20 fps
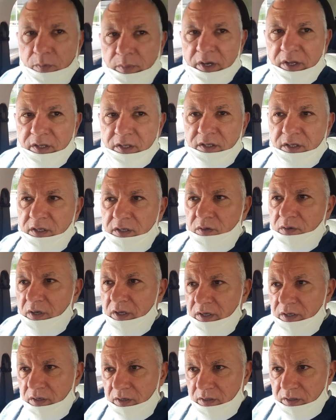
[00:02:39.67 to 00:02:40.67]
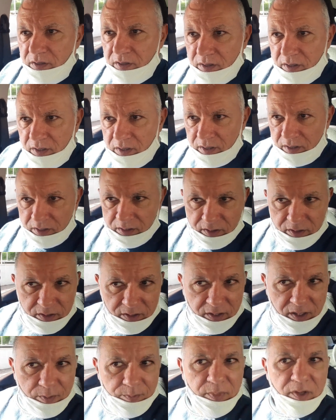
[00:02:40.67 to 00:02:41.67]
branquinho aí, ó.
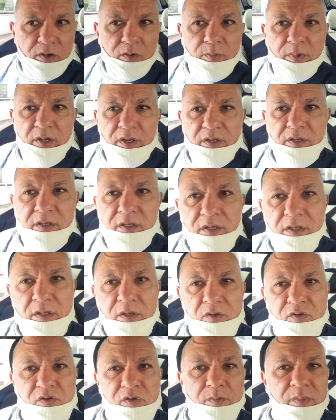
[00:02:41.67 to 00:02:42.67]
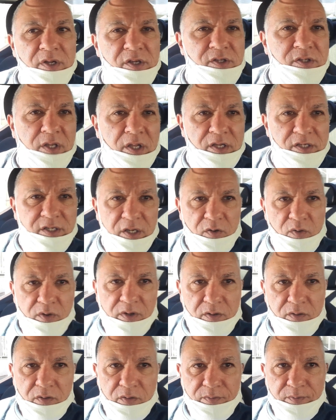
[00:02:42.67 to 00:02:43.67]
Cabelo branquinho, sobrancelha já
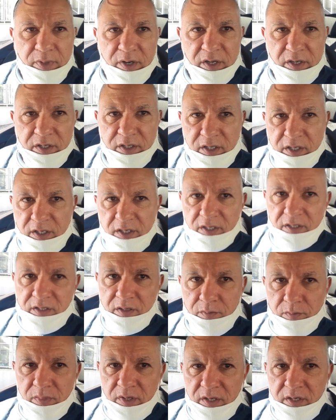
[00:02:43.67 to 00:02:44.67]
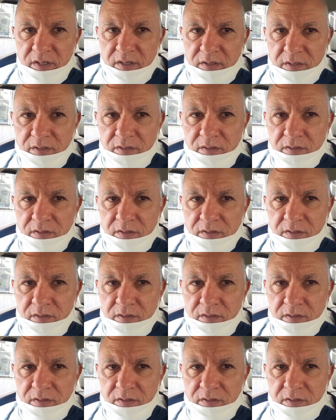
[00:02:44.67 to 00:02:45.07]
branquinha também.